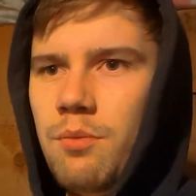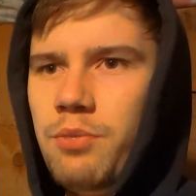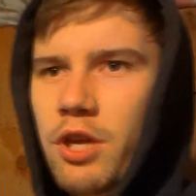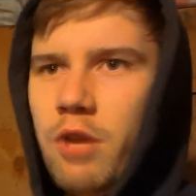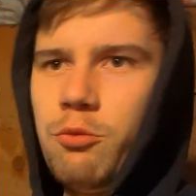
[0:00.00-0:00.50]

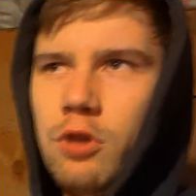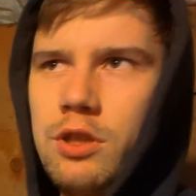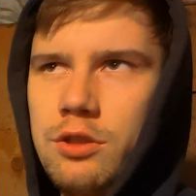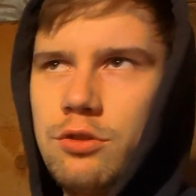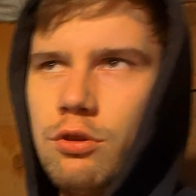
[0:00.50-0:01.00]
Перми,
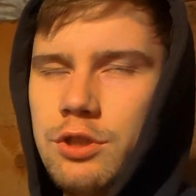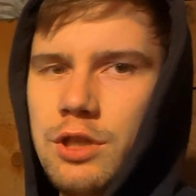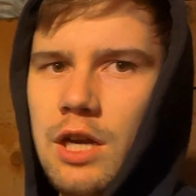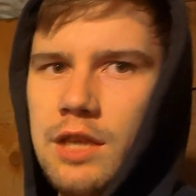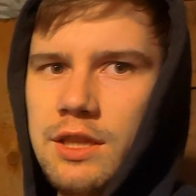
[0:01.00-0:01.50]
Это столько же,
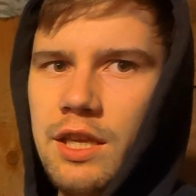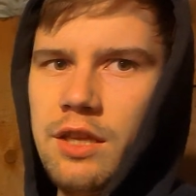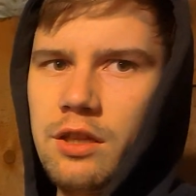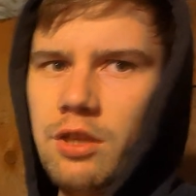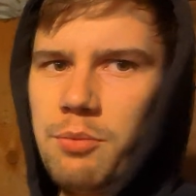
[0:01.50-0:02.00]
как от
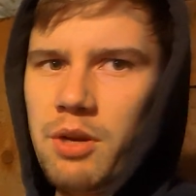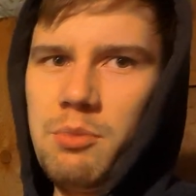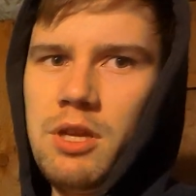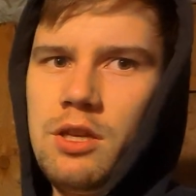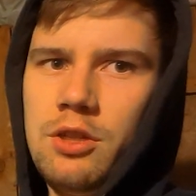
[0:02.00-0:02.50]
Тагила до
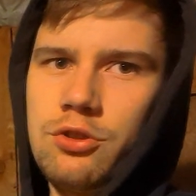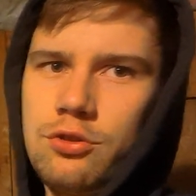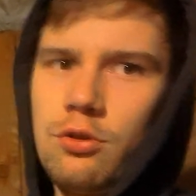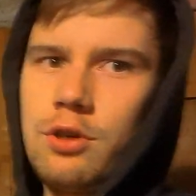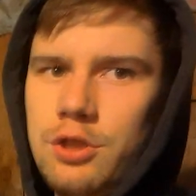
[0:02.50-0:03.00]
Перми и еще
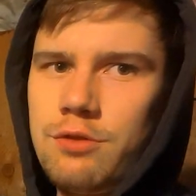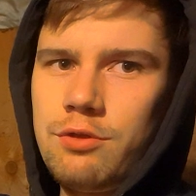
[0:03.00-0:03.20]
столько же.